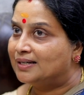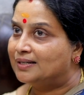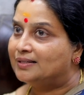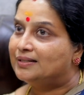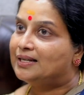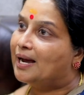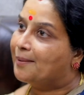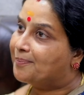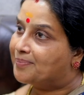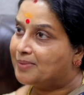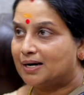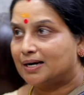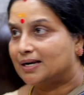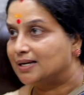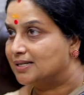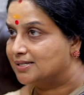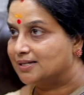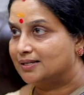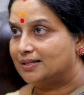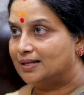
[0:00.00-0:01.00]
ఇది అందరికి
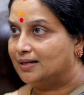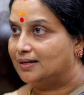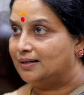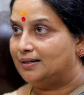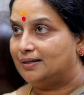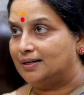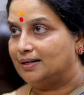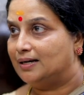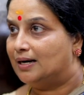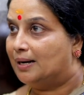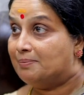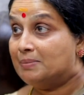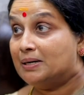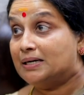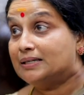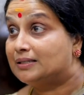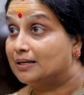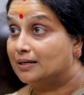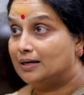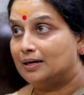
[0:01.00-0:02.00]
ఇచ్చేదానండి నా
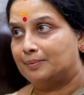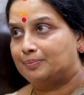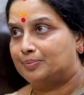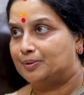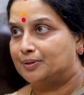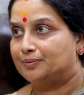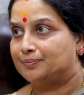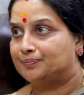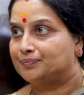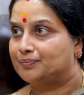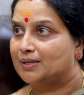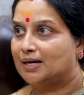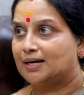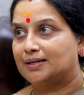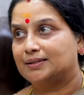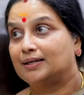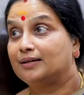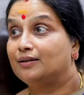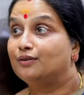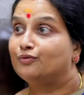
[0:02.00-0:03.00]
బర్త్డే అప్పుడు
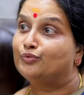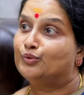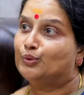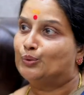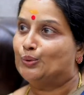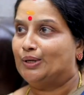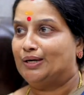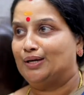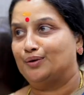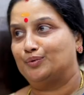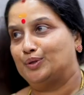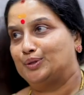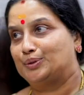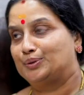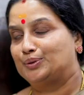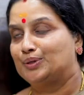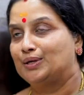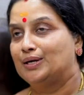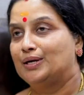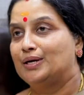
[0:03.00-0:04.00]
తాత ఇవ్వు
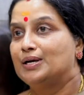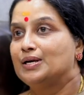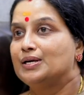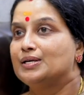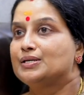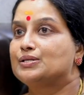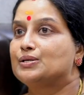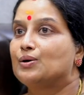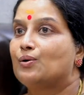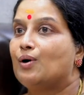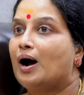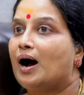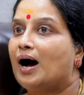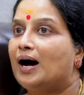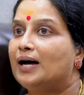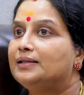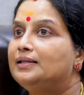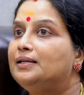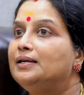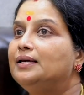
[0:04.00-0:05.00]
అనేవారు సో
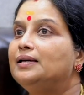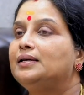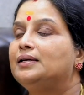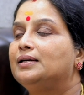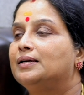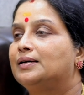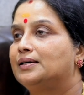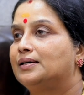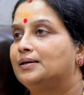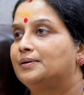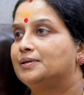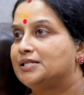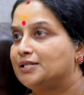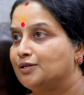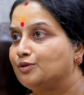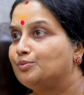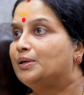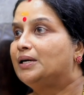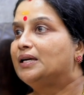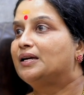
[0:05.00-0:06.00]
అది
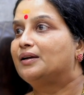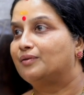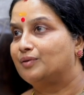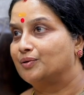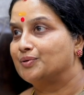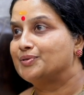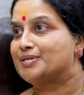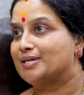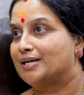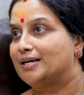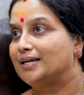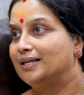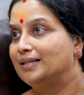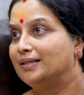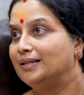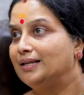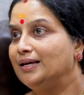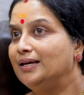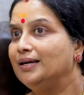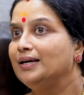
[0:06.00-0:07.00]
శివమణికి ఇవ్వడం
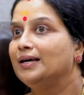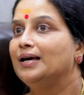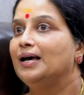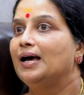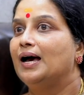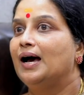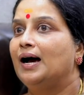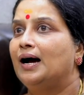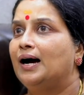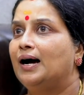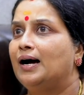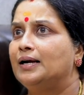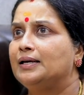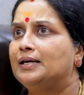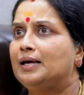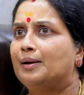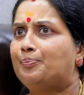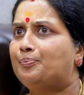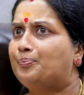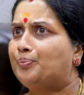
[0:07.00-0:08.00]
జరిగింది
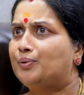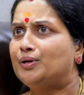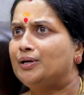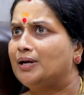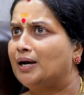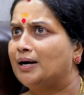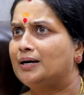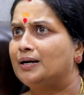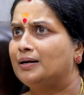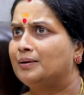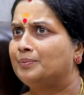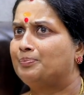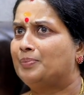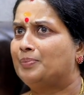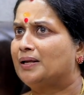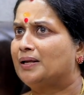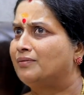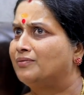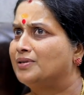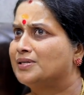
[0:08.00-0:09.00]
ఎప్పుడు ఏడ
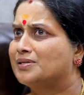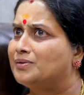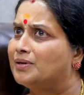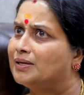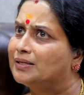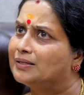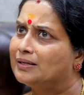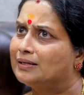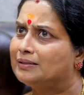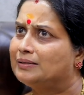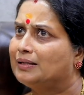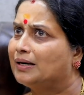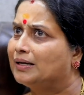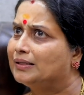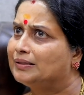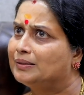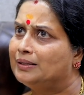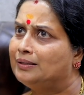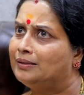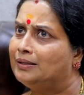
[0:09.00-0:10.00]
విశ్వనాథ్ గారి
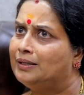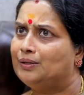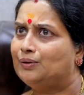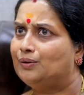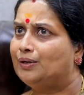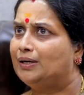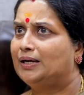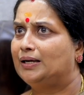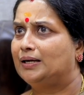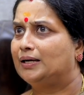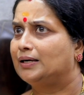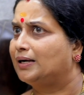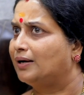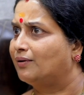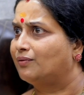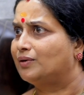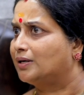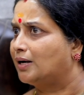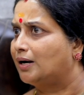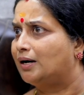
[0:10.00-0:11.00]
తర్వాత హీరోయిన్ అయ్యాక
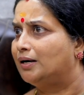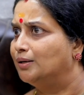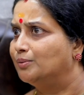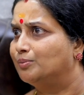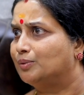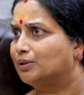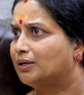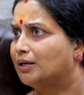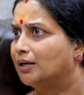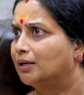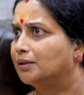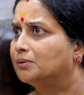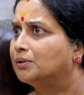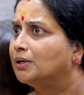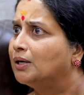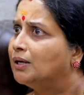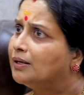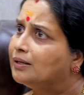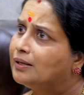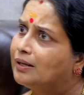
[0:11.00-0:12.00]
ఎవరి కాళ్ళు ముట్టలేదు
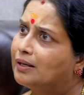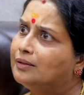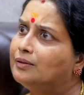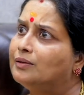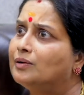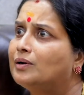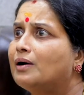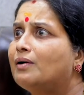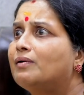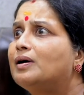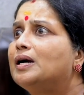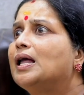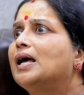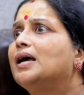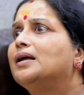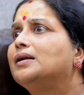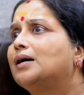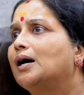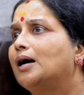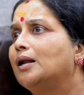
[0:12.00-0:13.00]
ఎందుకు వాళ్ళు
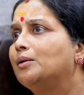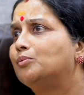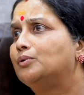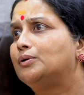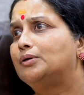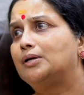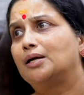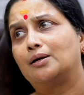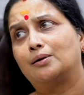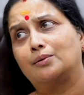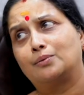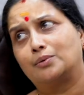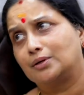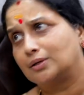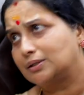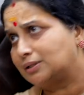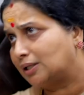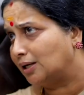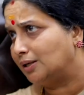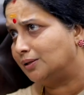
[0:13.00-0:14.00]
ఆయన కాళ్ళు ముట్టానని
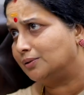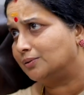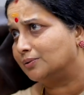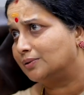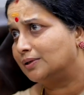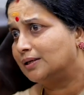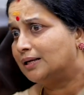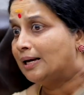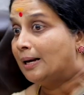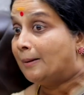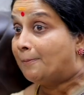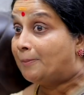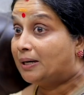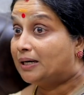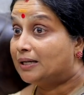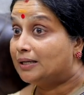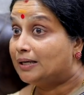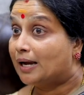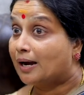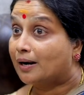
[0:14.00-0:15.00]
కూడా తెలియదు
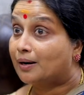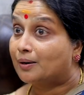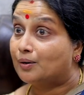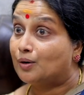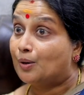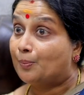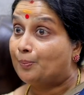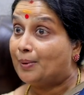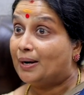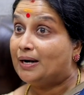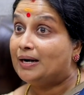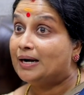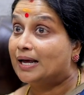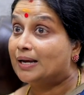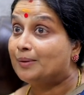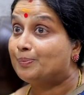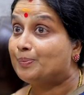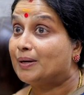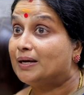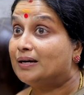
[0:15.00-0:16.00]
బట్ ఎక్కడ పెళ్ళి
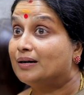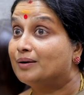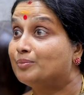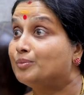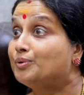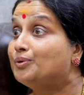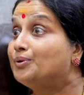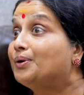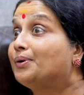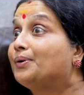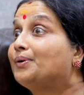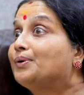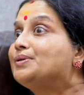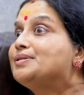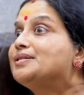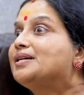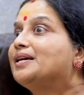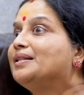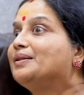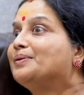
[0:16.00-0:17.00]
అయిపోయిన మూడో
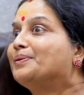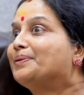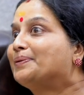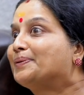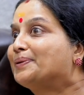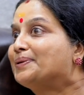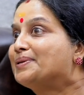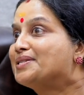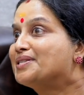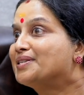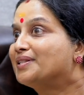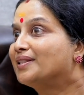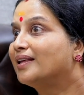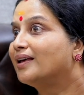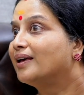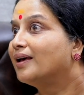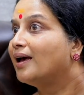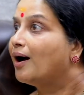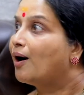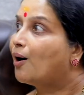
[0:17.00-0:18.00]
రోజుకి ఇది గుర్తుకొచ్చింది
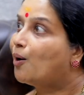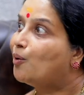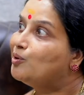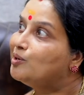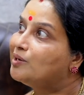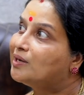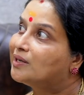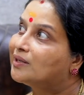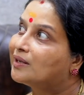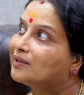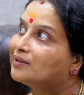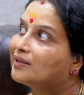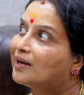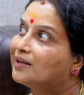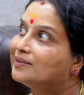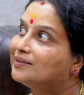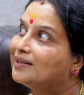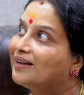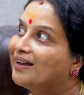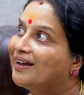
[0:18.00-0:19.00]
అవును కదా
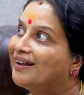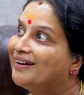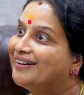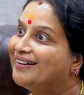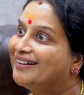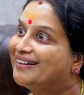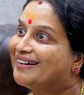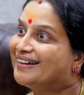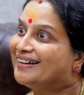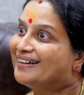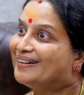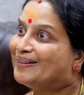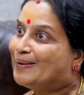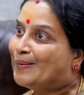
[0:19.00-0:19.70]
తాతయ్య అన్నారే